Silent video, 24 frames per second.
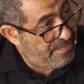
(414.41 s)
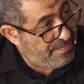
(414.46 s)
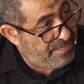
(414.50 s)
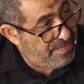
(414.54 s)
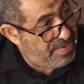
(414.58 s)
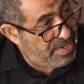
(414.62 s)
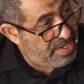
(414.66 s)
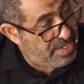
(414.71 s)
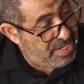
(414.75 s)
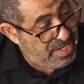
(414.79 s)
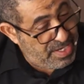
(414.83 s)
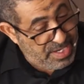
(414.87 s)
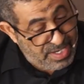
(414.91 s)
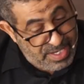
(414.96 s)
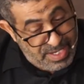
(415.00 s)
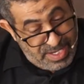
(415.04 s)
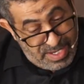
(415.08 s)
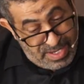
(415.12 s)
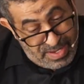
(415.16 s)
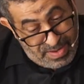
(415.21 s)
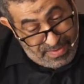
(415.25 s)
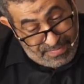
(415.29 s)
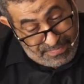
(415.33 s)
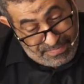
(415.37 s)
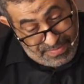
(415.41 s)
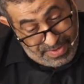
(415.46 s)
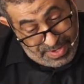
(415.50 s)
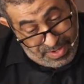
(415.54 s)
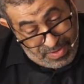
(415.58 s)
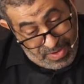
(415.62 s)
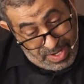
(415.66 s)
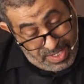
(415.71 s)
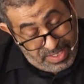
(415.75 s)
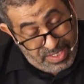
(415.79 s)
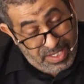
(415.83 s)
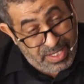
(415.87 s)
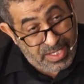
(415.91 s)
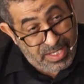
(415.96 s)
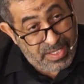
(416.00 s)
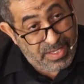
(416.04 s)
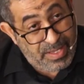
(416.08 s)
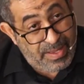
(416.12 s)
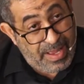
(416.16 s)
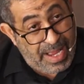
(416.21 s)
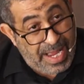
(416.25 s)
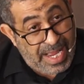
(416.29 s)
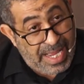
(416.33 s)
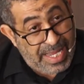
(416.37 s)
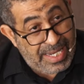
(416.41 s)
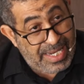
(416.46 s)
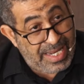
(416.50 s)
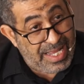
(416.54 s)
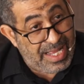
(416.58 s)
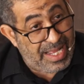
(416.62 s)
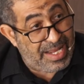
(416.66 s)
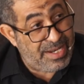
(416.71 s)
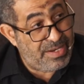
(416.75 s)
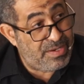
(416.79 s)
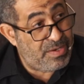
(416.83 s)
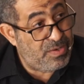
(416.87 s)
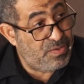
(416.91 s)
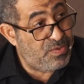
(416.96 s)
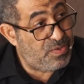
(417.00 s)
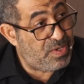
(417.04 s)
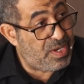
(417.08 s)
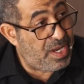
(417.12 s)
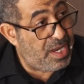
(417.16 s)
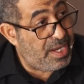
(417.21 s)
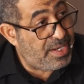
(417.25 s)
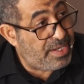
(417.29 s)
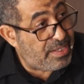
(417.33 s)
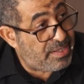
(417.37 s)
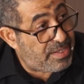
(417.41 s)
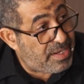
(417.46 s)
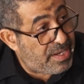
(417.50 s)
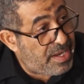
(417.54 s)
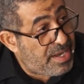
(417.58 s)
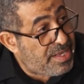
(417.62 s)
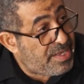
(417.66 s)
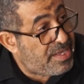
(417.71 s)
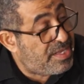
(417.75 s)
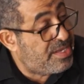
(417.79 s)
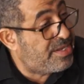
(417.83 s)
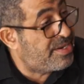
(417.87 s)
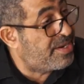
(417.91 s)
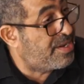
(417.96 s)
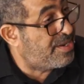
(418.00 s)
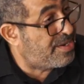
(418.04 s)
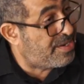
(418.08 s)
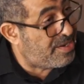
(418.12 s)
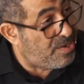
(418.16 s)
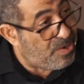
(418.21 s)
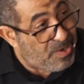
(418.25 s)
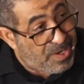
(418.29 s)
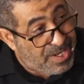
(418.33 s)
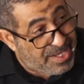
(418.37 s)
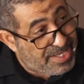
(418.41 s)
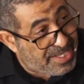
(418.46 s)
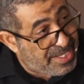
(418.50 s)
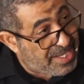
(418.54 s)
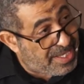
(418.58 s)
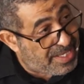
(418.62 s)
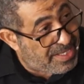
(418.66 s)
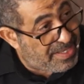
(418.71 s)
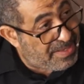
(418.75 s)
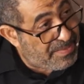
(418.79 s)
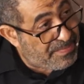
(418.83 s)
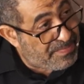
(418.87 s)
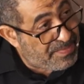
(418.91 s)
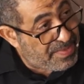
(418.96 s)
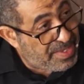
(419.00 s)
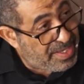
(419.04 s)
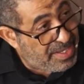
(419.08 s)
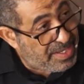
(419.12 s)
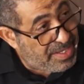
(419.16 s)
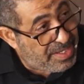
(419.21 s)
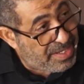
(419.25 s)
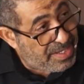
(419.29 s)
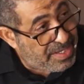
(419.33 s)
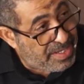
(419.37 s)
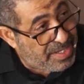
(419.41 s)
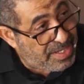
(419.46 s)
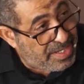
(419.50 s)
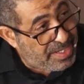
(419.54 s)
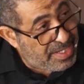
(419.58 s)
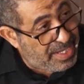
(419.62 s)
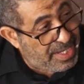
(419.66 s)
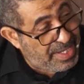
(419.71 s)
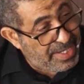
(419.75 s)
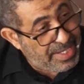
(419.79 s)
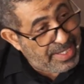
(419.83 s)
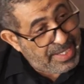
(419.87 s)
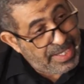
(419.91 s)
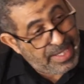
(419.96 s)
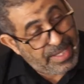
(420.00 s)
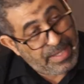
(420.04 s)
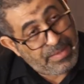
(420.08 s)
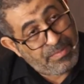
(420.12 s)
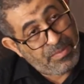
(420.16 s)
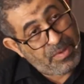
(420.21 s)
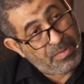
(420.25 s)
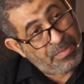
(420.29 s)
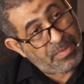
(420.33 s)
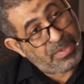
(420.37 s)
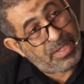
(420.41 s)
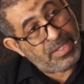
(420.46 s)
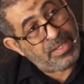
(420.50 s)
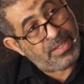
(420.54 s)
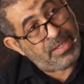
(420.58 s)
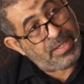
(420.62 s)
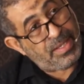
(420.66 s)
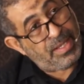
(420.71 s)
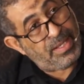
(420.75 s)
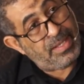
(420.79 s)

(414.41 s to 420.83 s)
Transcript: في في الرواديد على انه كانت كثرة الرواديد نعم. يعني ممكن